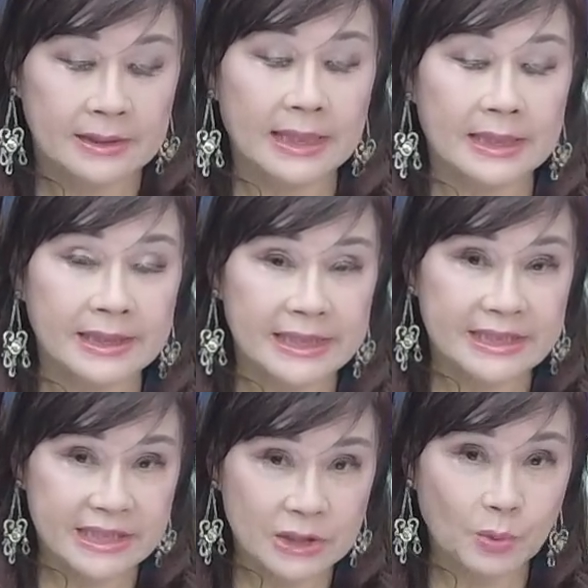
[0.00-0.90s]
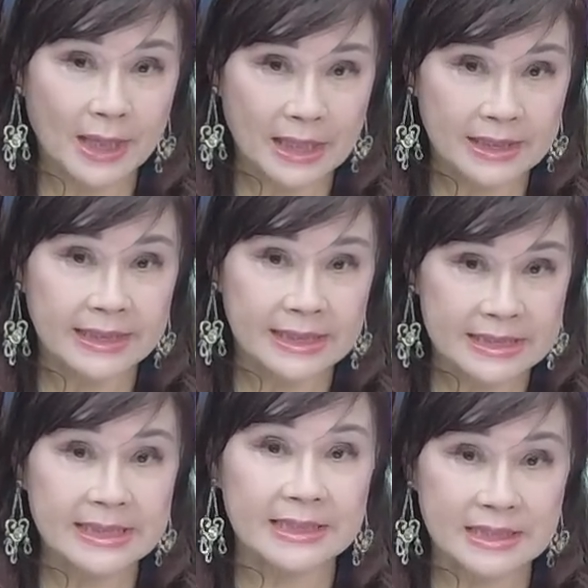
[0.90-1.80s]
那可以计划，可以
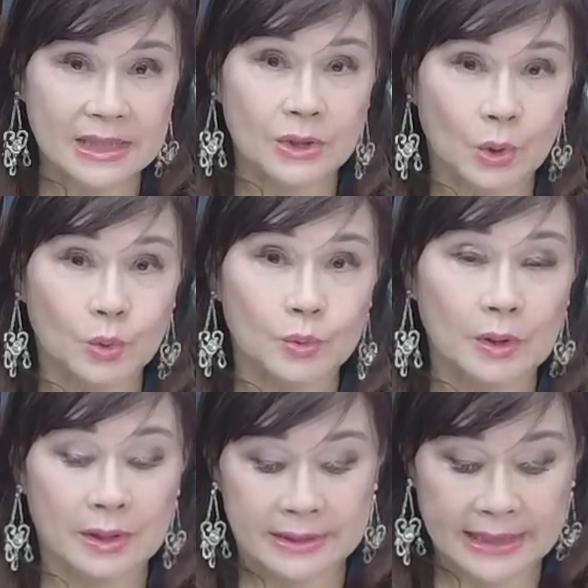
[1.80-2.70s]
更上层楼啊。